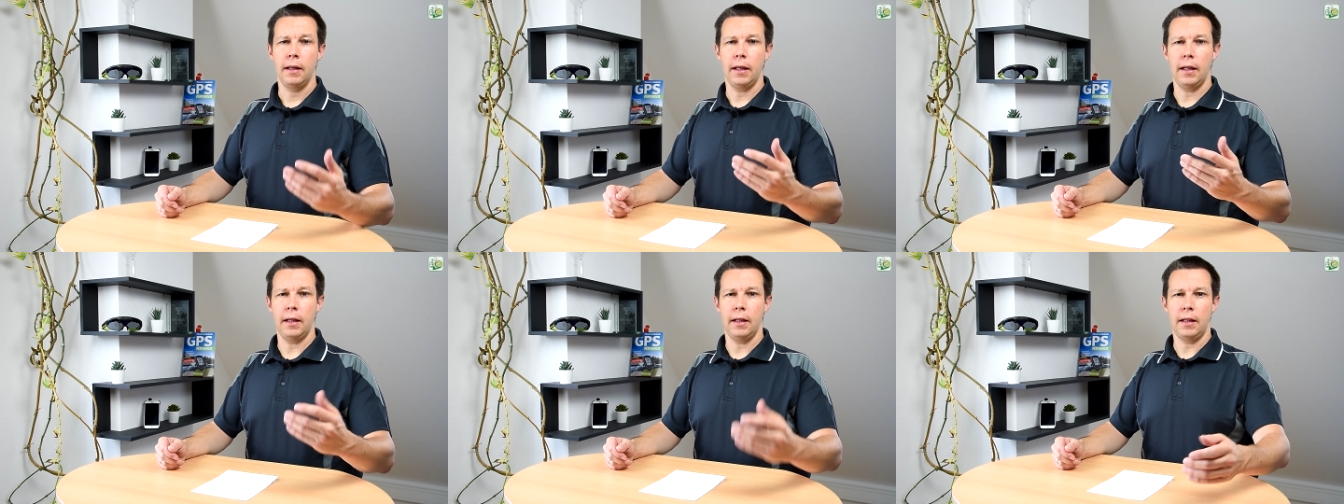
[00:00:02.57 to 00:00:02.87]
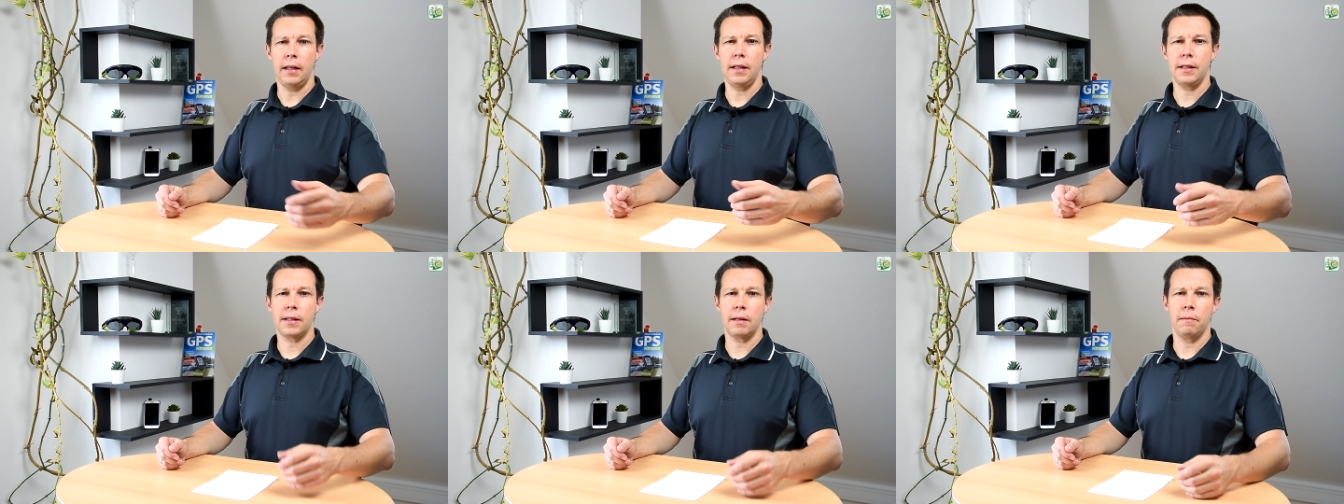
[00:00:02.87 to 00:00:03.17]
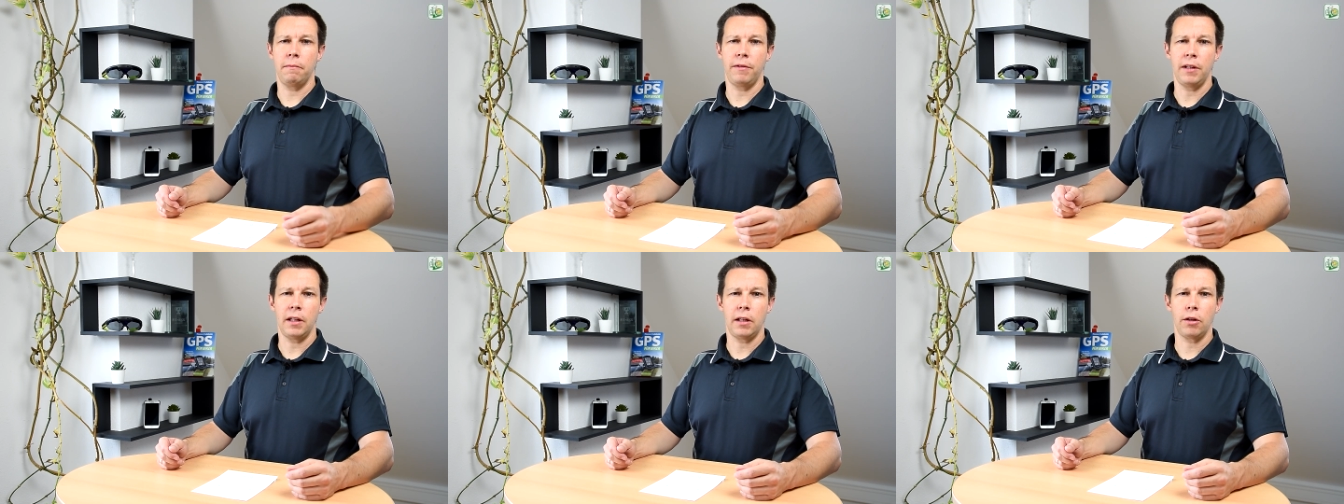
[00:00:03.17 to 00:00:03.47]
In
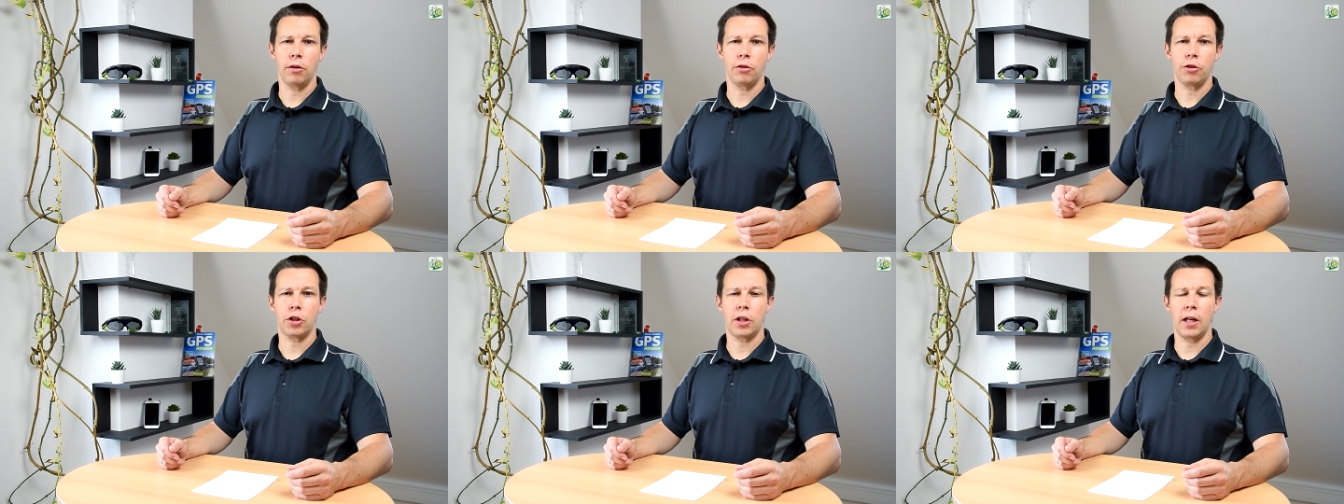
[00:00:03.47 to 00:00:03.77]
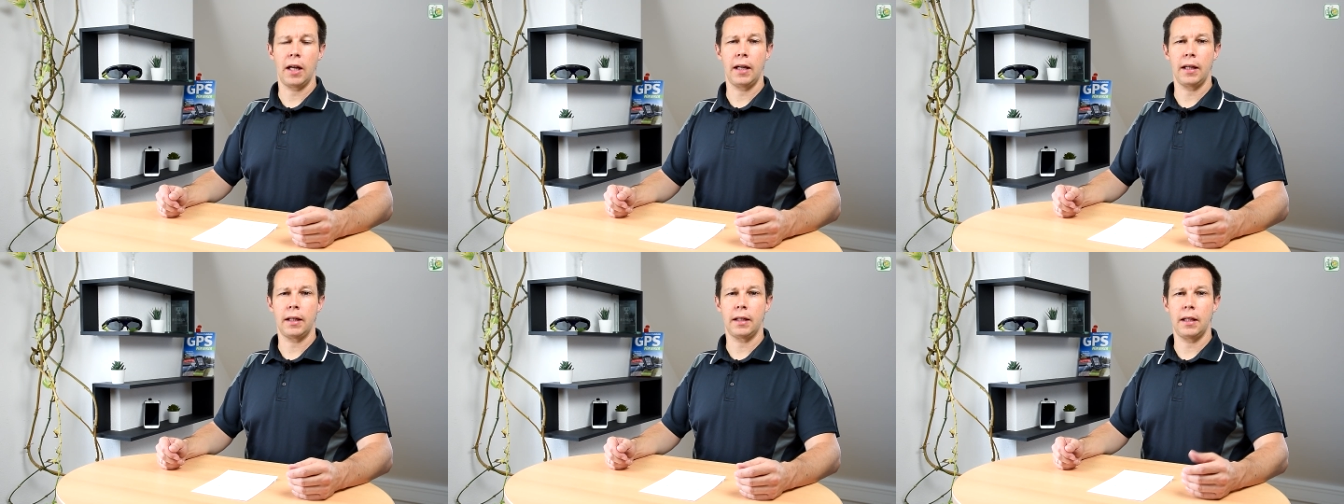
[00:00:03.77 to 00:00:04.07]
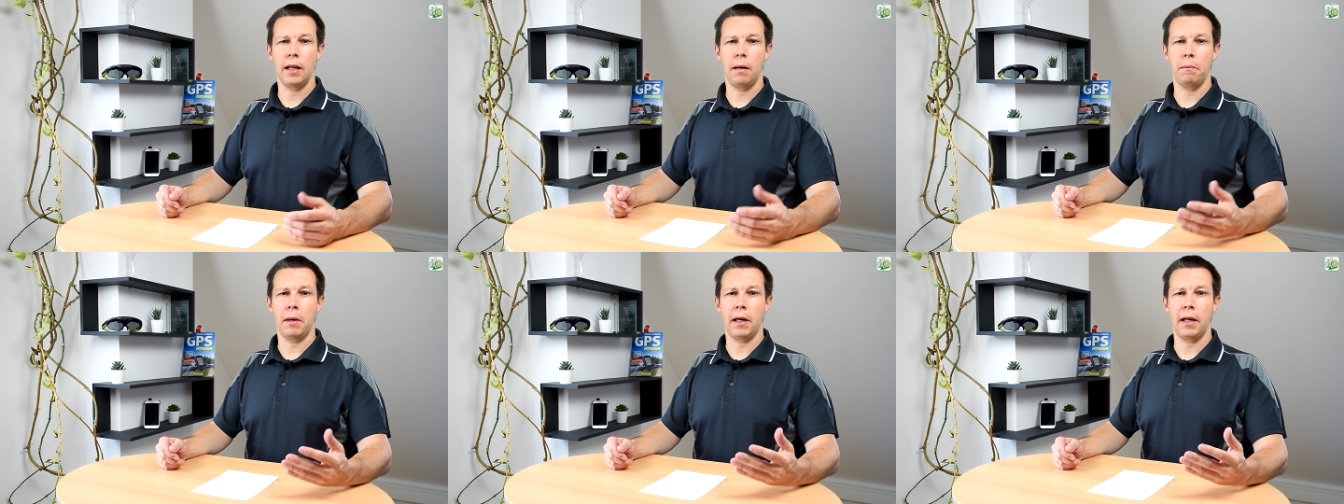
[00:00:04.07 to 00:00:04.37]
diesem Video stelle ich
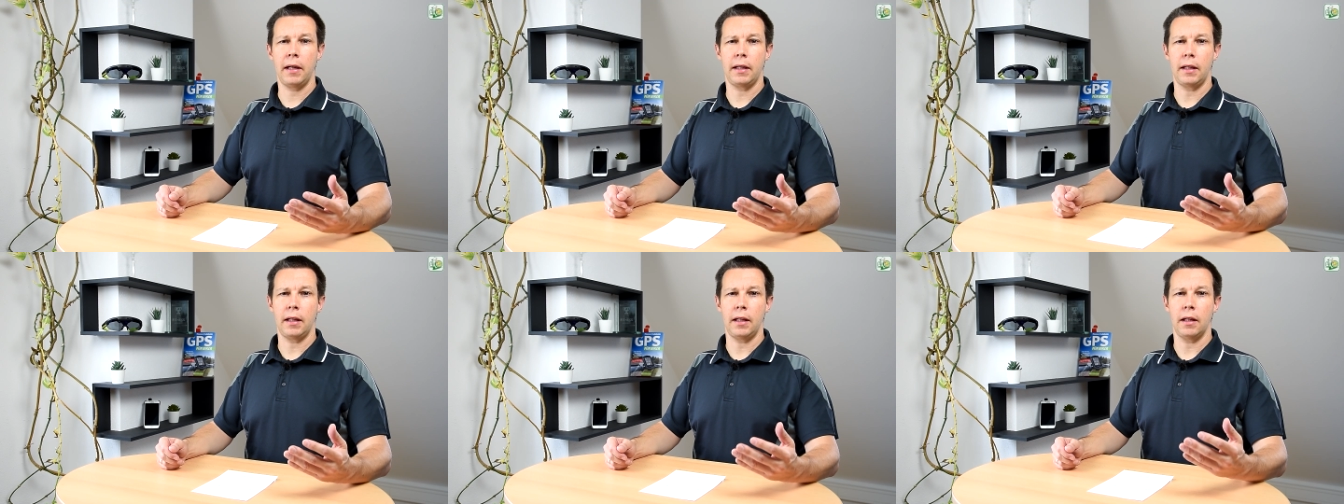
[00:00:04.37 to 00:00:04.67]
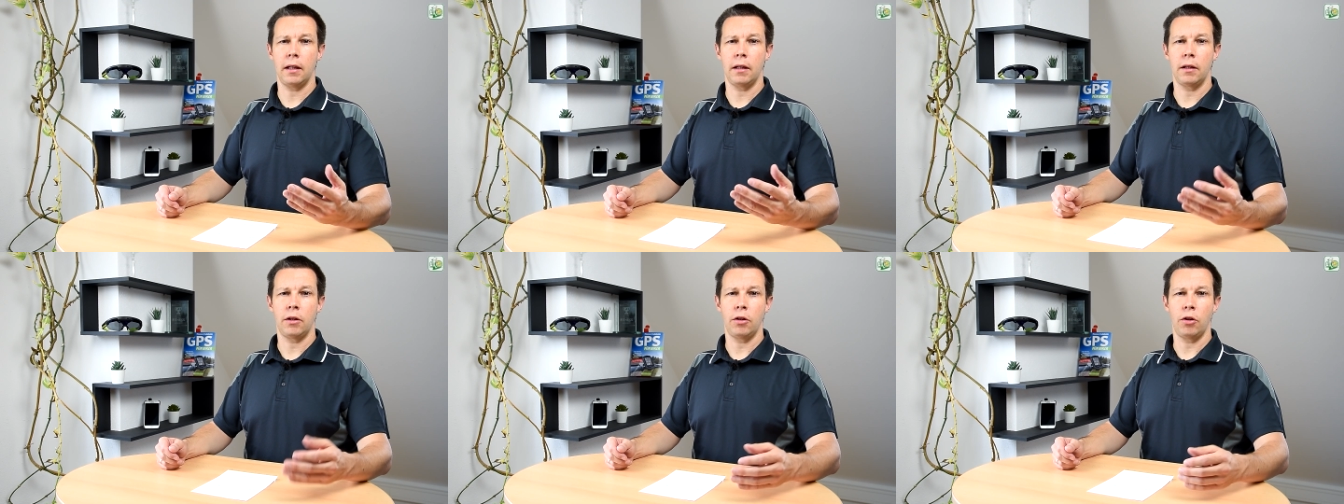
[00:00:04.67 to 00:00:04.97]
dir mal die